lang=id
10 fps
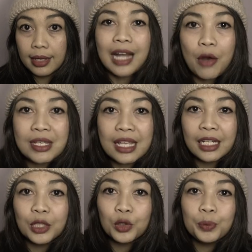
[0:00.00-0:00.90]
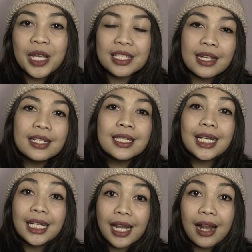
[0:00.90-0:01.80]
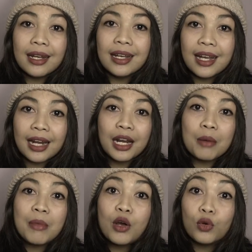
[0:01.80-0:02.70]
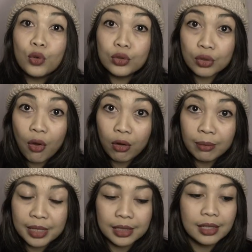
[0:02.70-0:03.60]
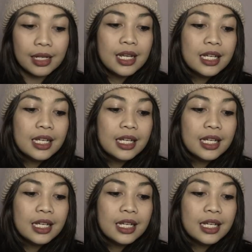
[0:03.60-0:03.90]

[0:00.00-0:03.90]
Kawasan itu biasa dikenal dengan nama Kungsholmen.